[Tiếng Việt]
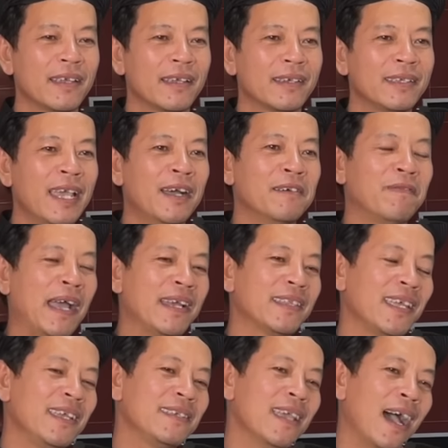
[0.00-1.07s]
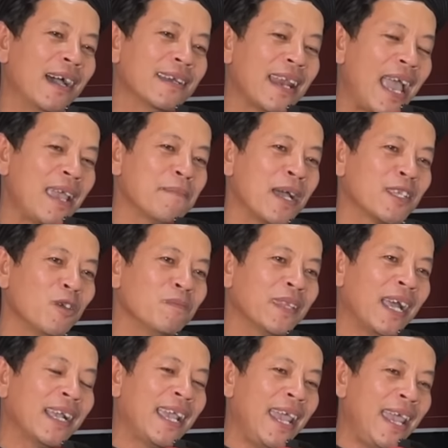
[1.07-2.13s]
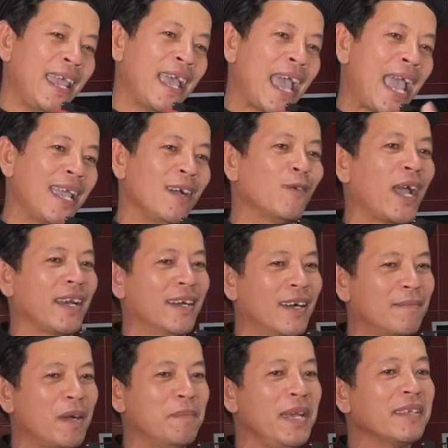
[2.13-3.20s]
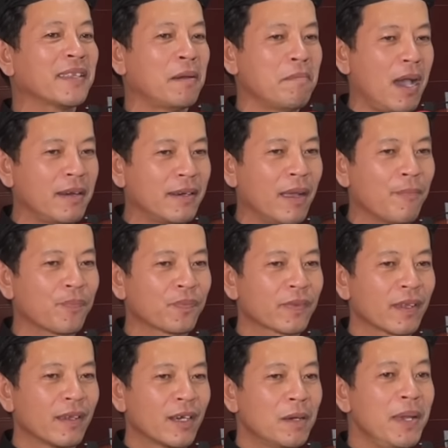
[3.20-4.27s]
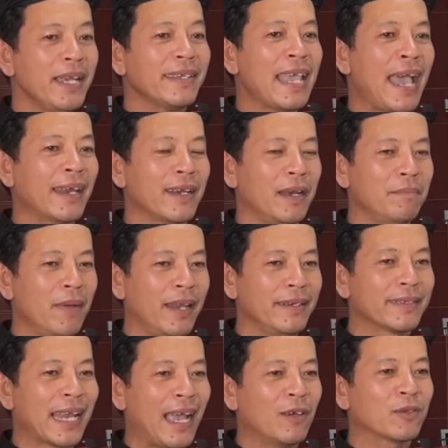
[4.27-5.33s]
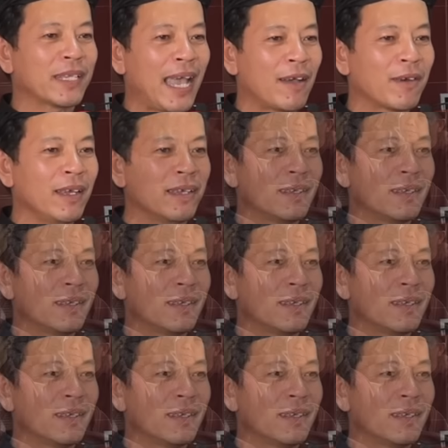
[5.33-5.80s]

như vậy thì giờ này mà chúng ta nghe ai ở ngoài đường mà biết tên mình đó nó biết gia đình mình sao làm sao đó